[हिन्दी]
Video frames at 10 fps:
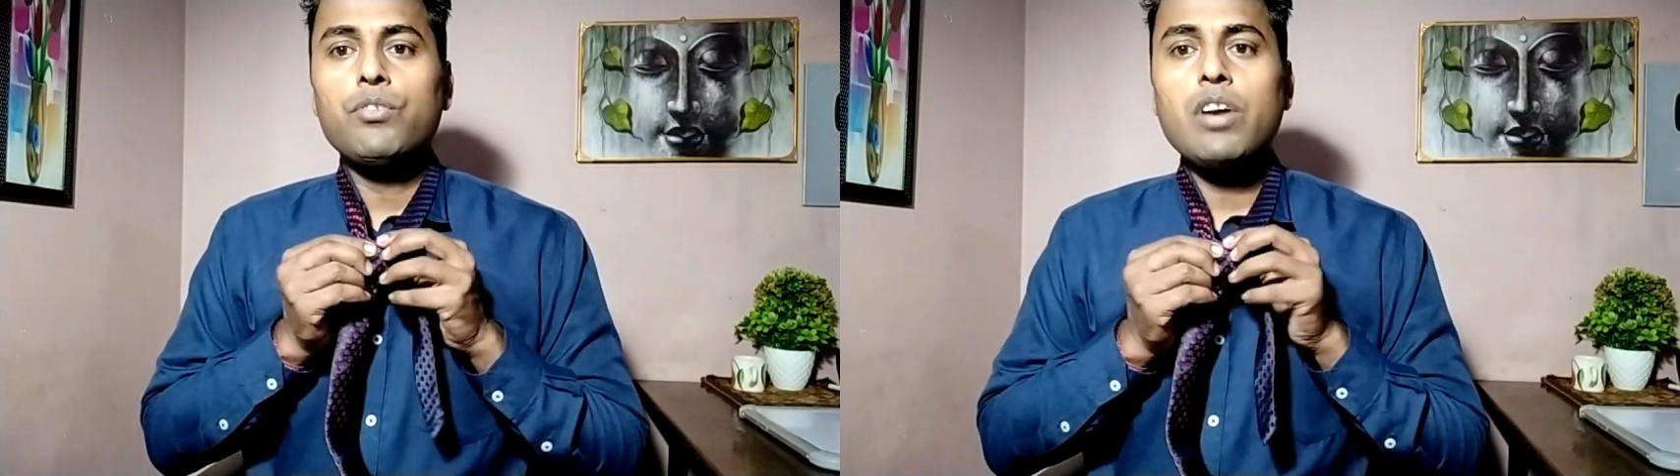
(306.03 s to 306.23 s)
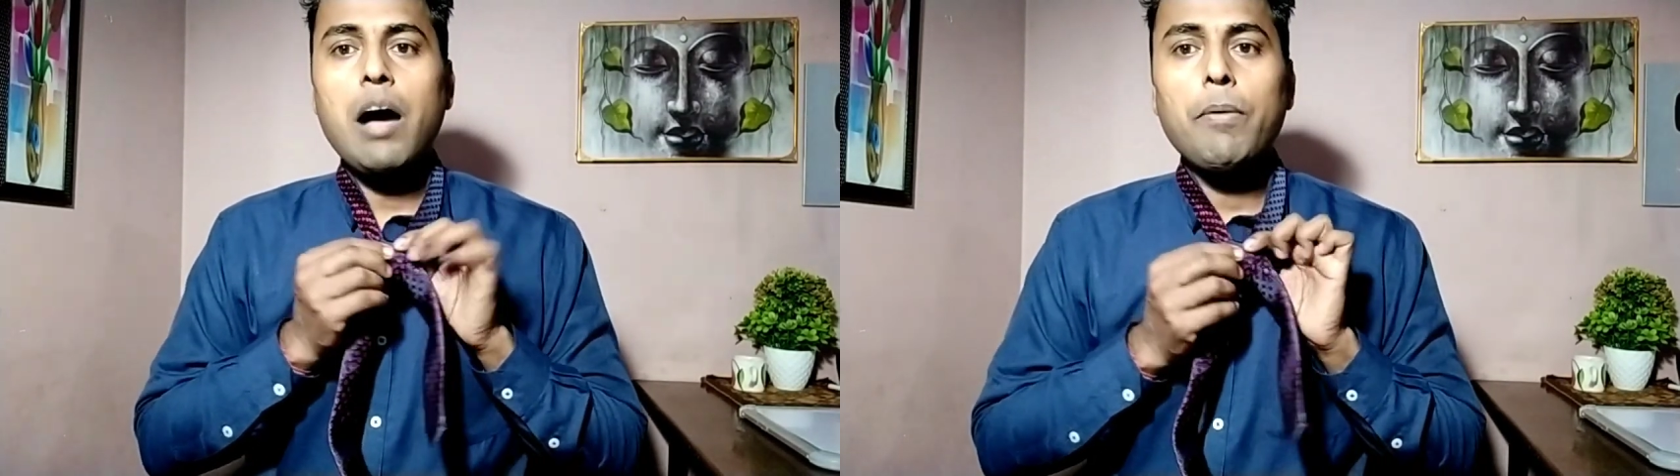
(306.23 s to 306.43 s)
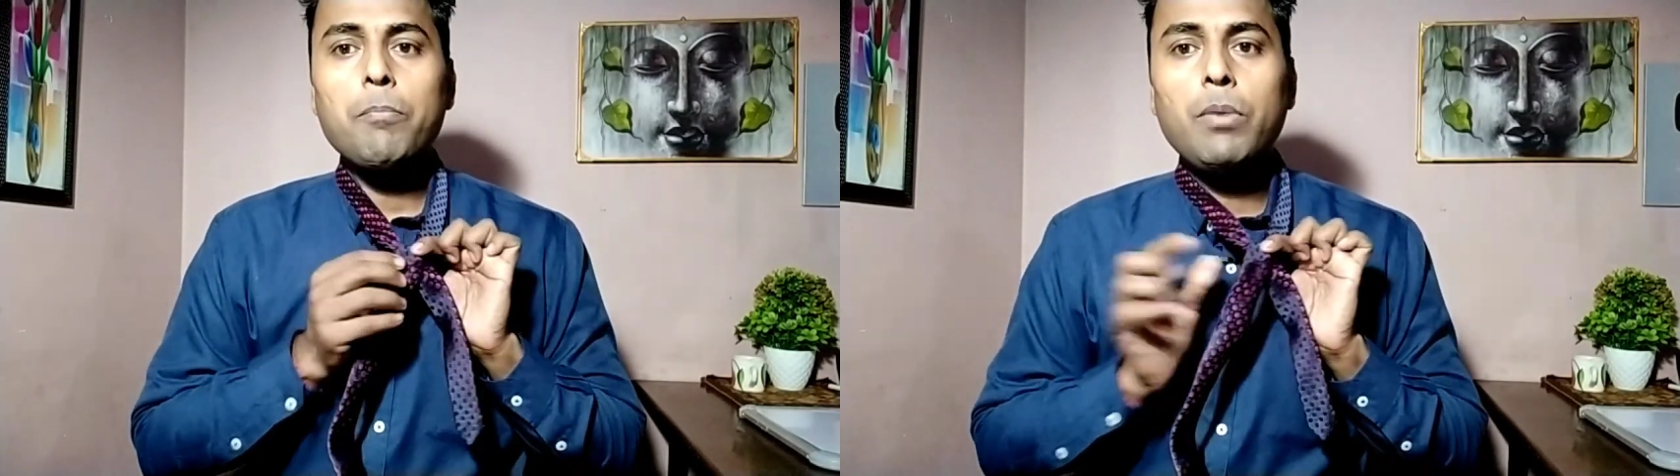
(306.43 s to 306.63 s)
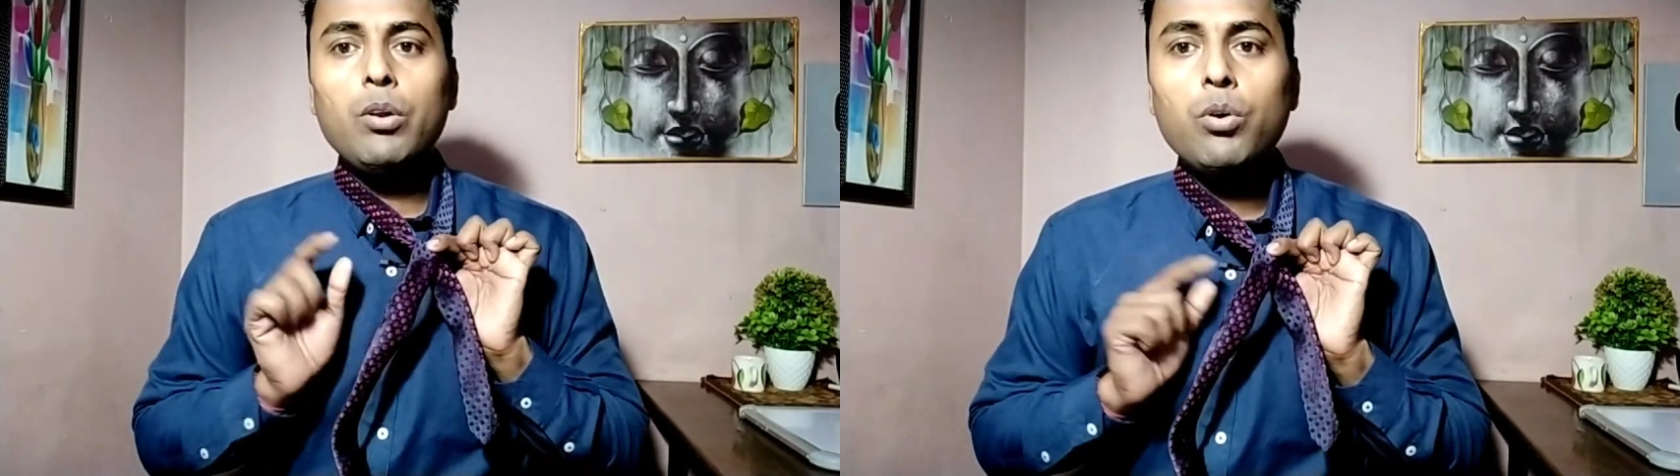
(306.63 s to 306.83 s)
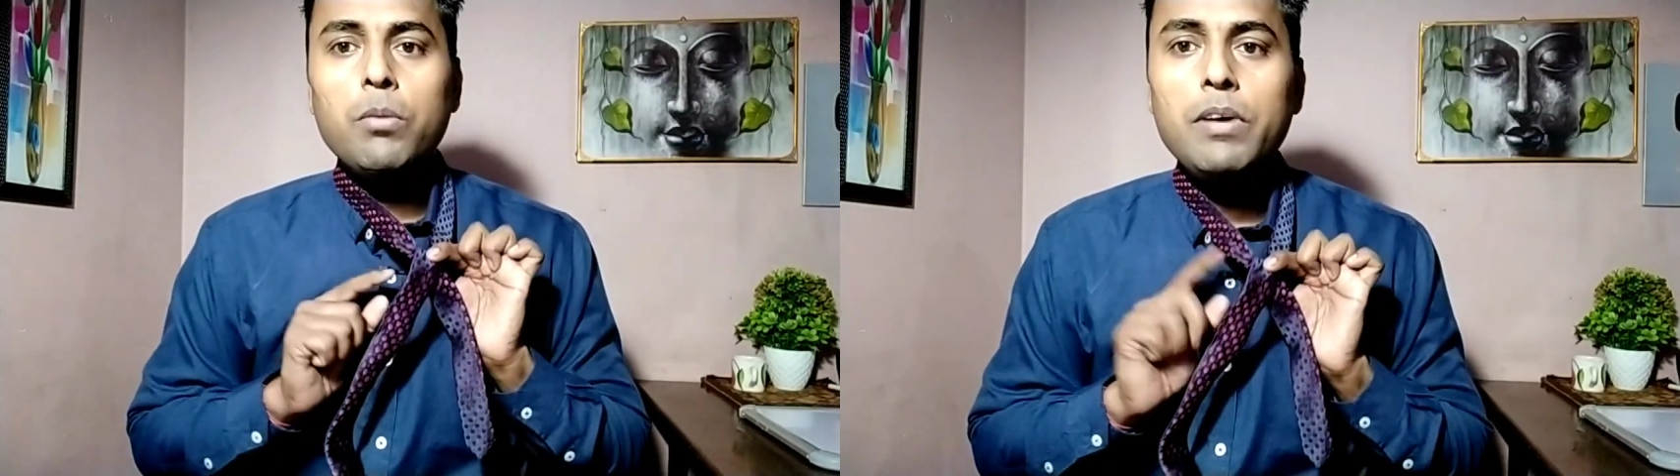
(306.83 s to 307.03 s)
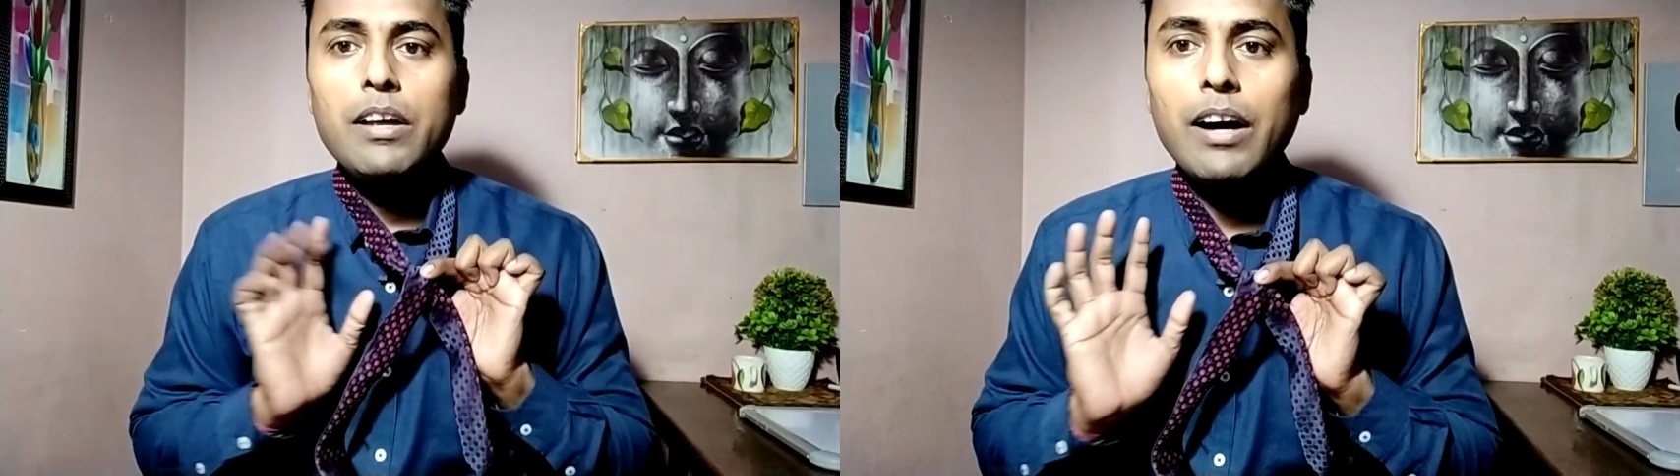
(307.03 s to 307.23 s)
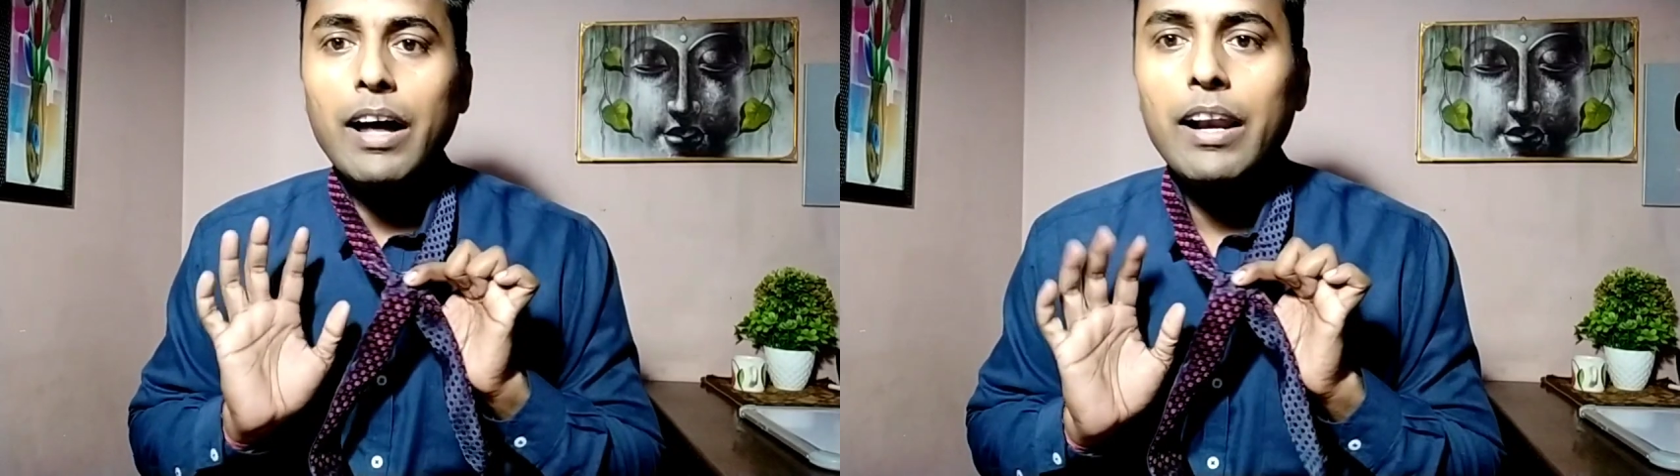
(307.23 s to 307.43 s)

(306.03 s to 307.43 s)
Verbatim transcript: यहां पर बिल्कुल भी